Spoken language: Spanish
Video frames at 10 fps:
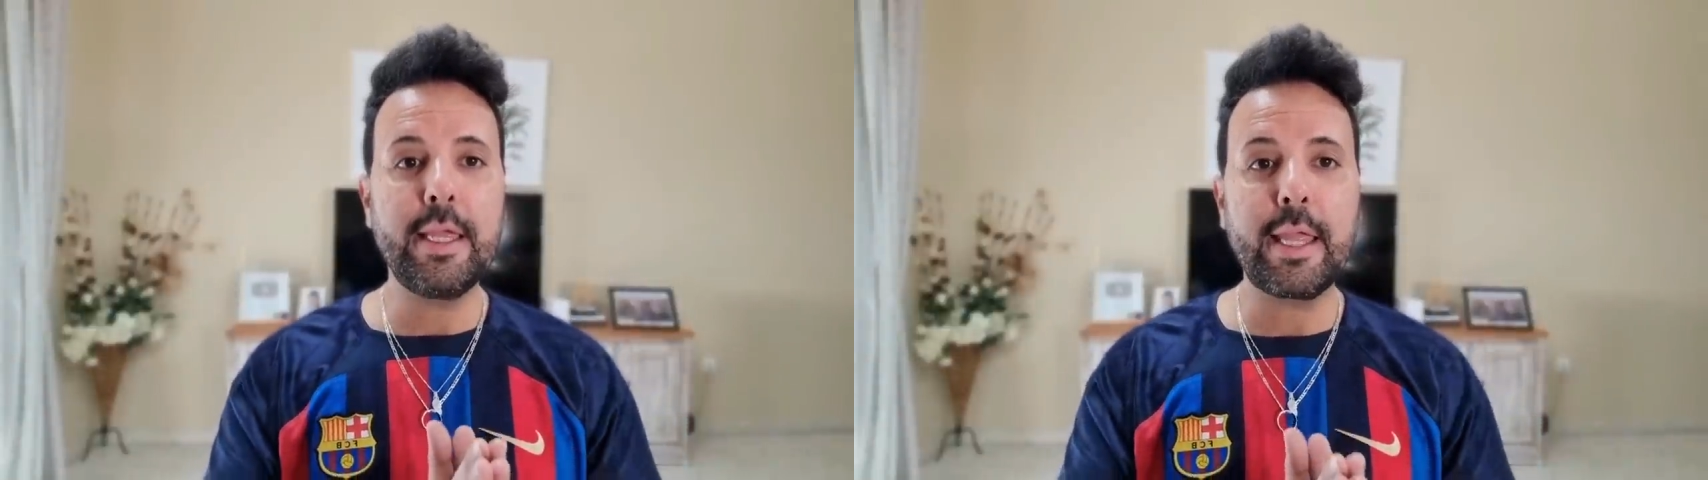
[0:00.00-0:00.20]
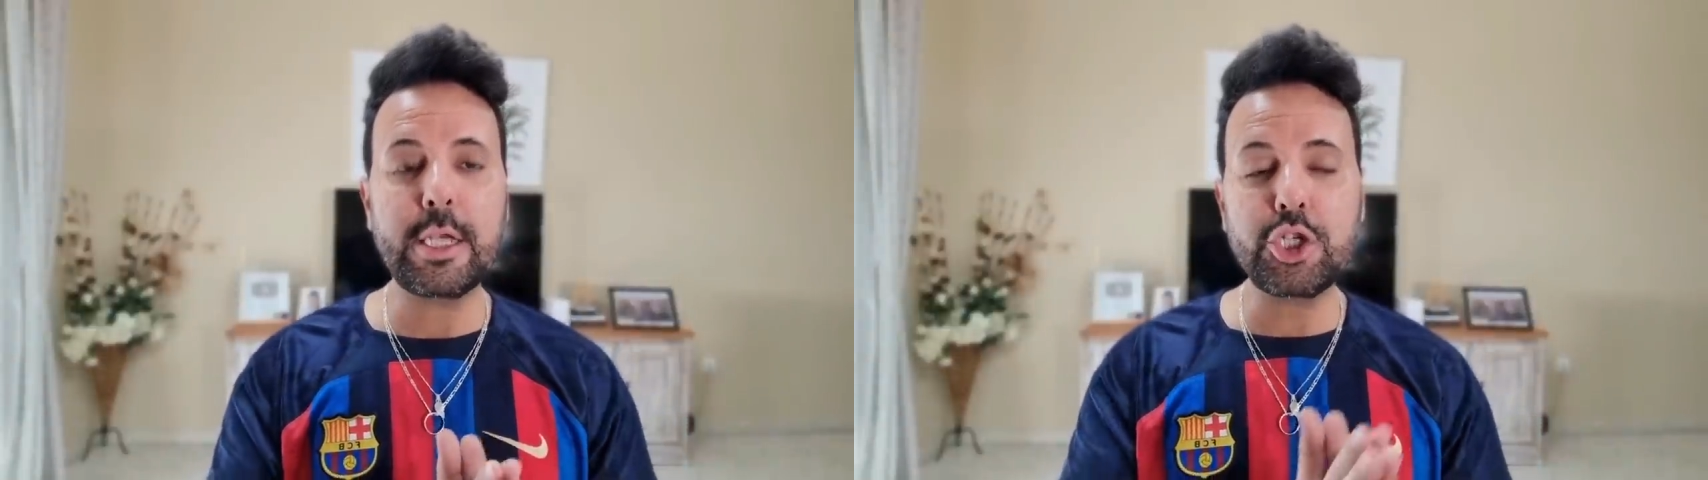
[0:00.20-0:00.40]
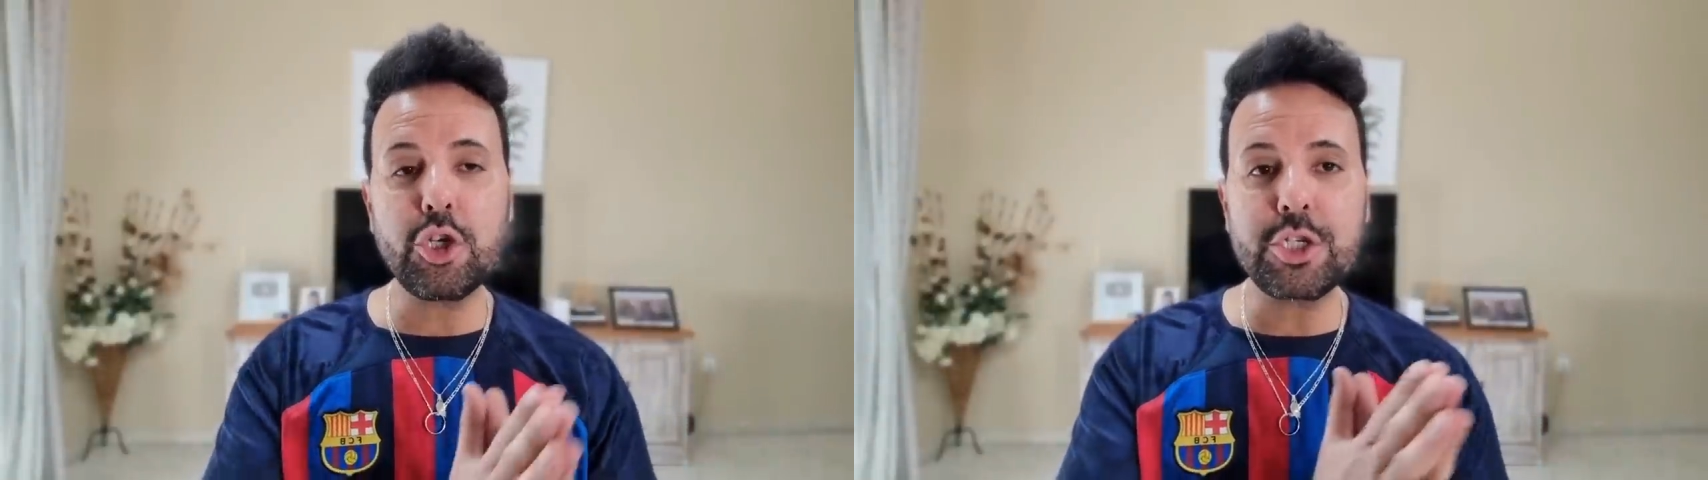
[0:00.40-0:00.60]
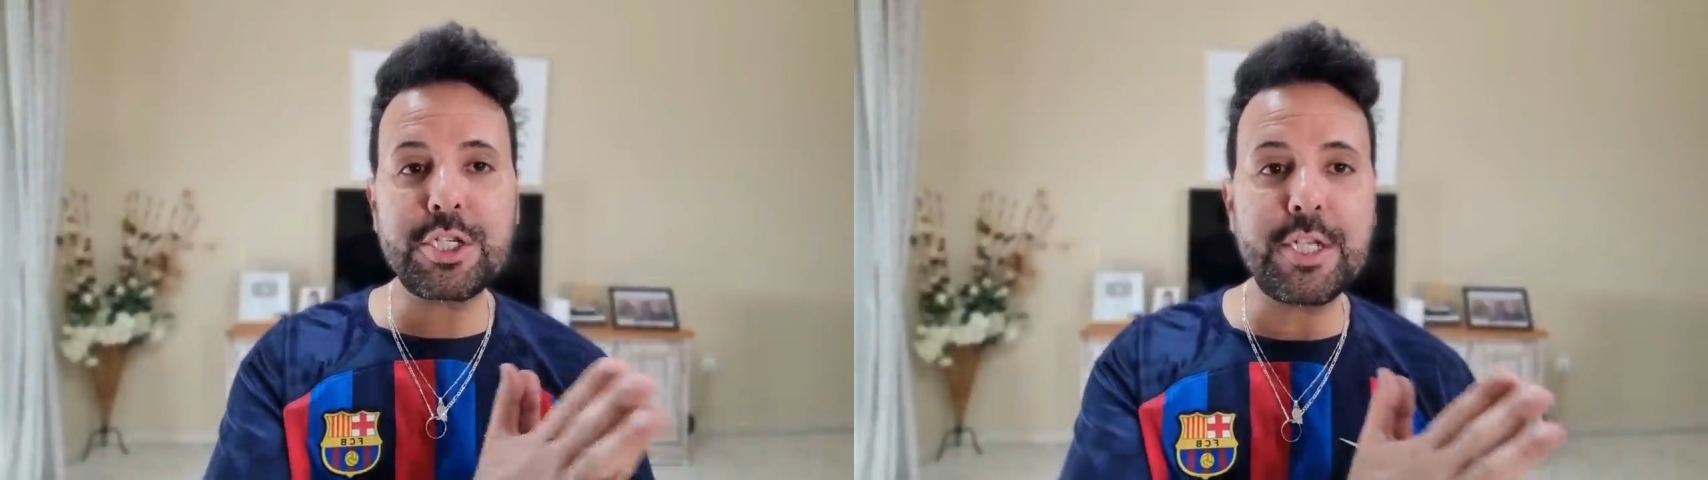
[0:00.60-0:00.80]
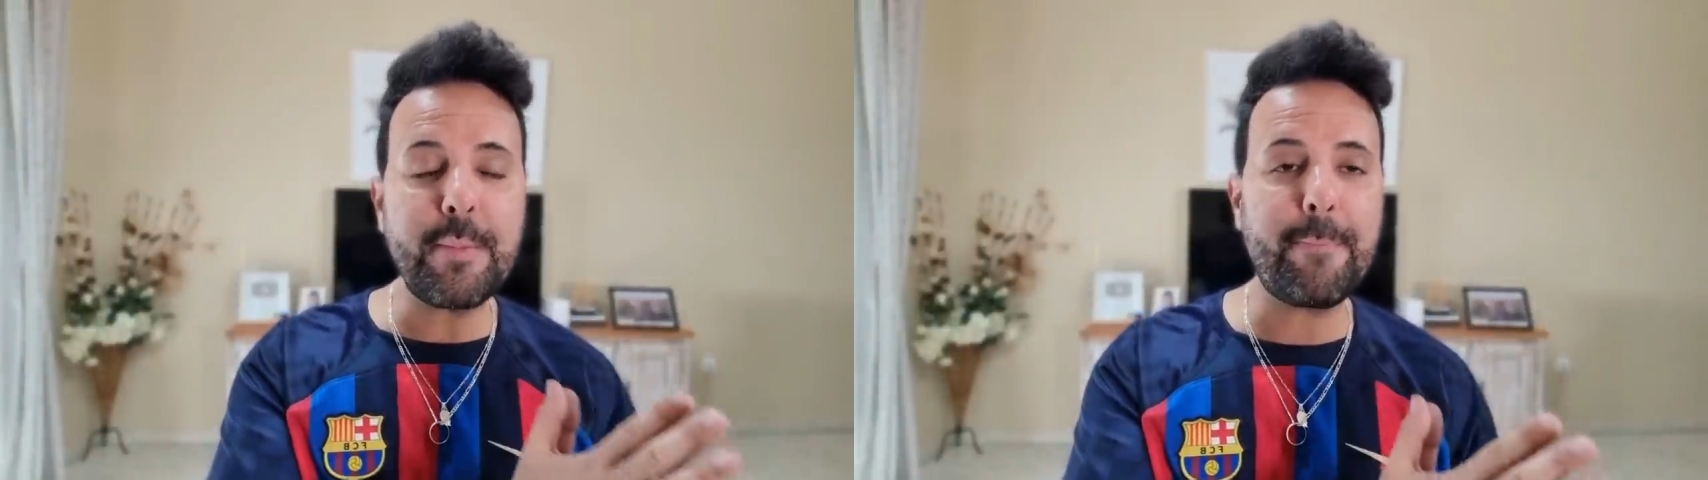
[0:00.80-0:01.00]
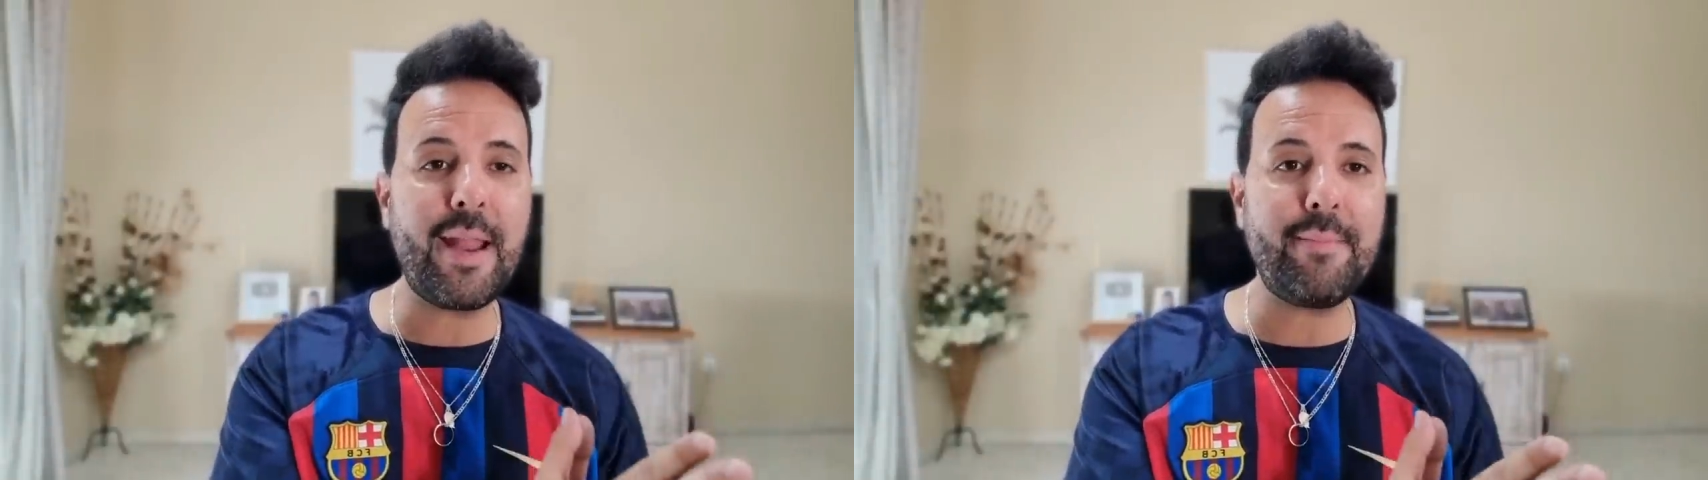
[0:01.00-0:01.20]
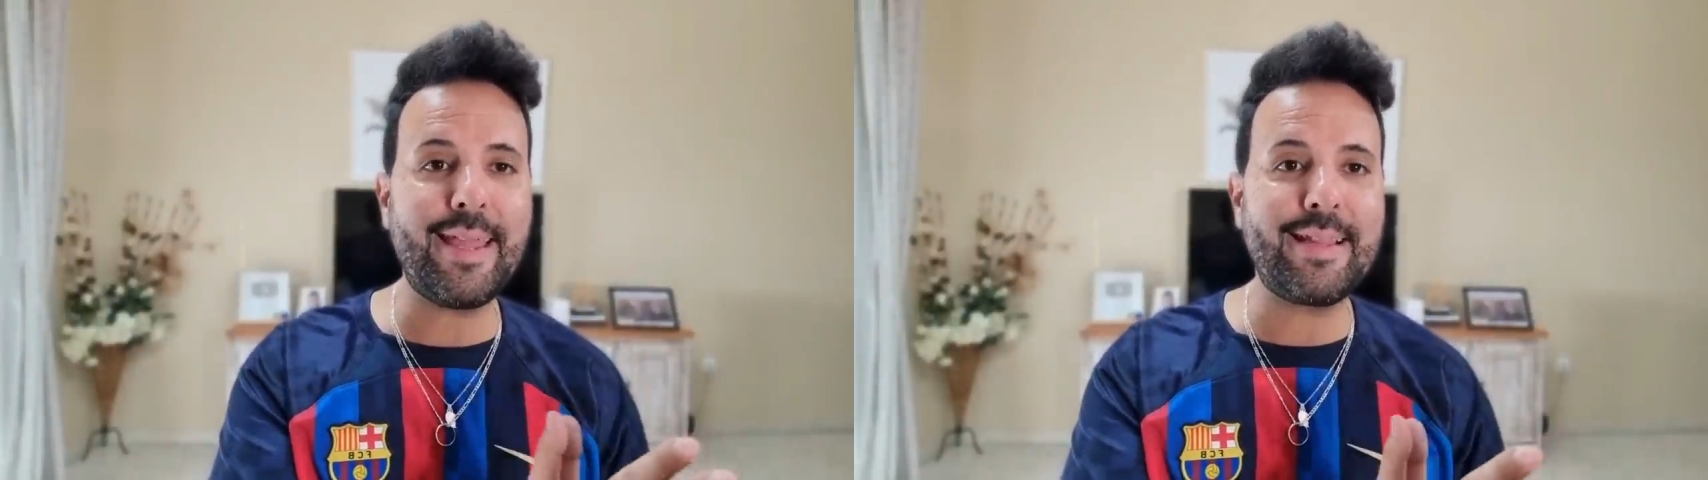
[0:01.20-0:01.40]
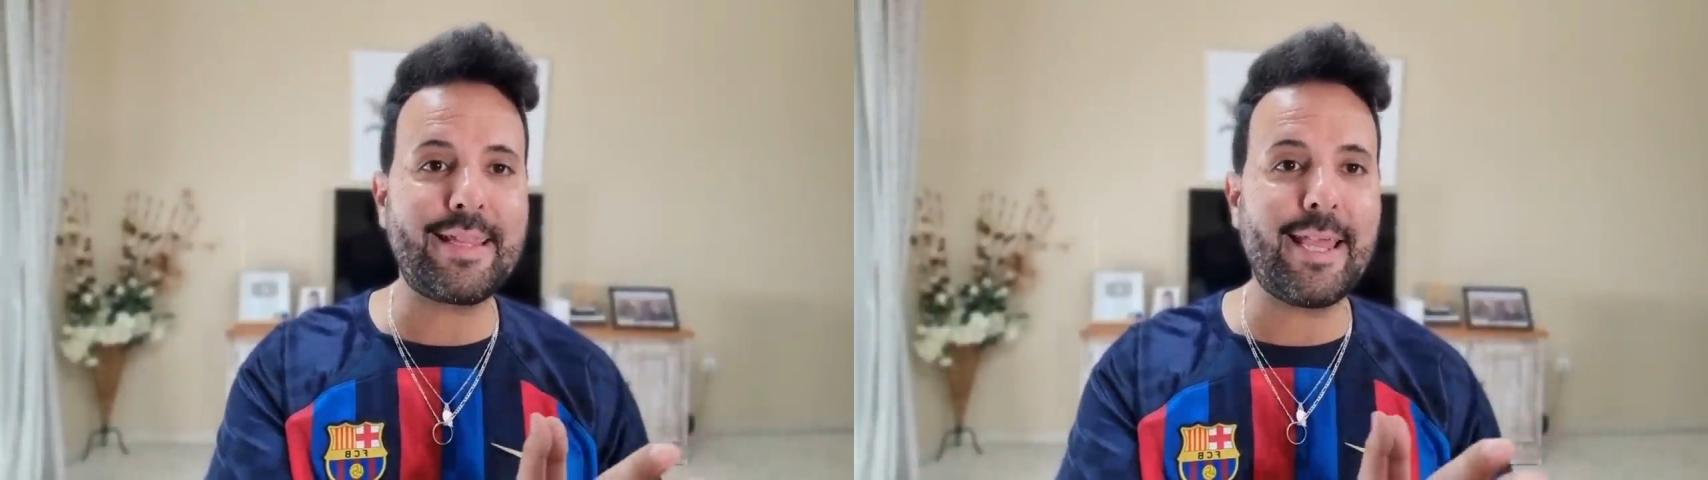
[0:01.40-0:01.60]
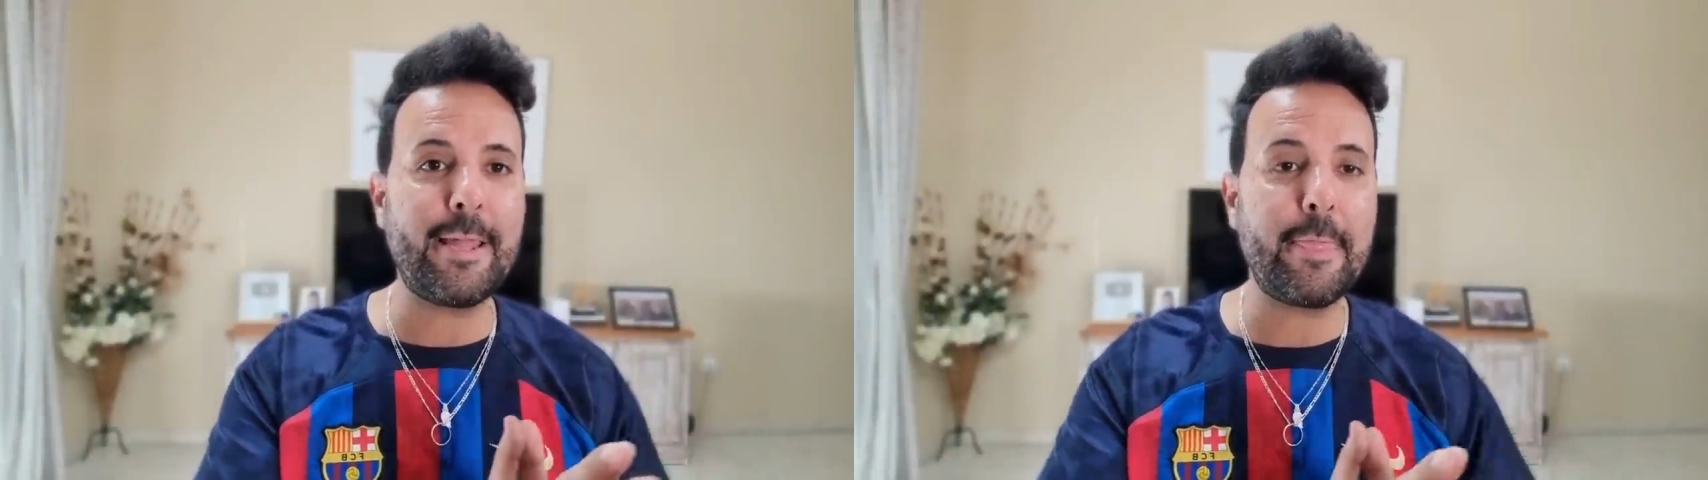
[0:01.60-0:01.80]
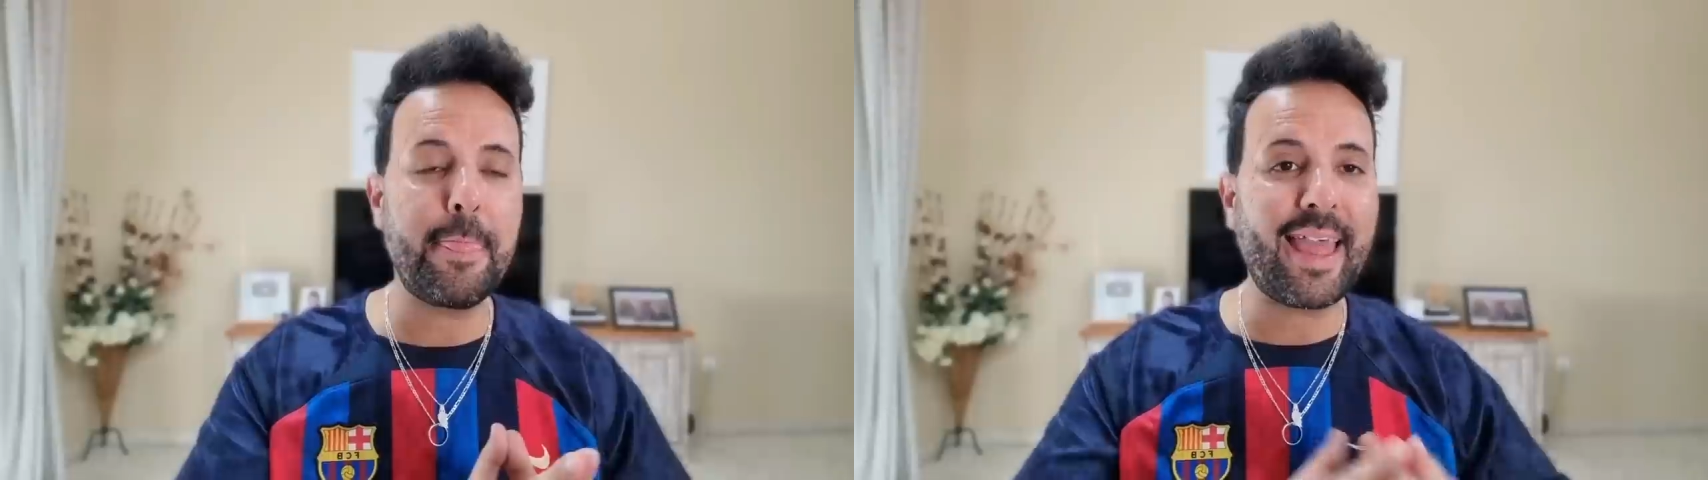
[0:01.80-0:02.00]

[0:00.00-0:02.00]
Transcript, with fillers: que son simplemente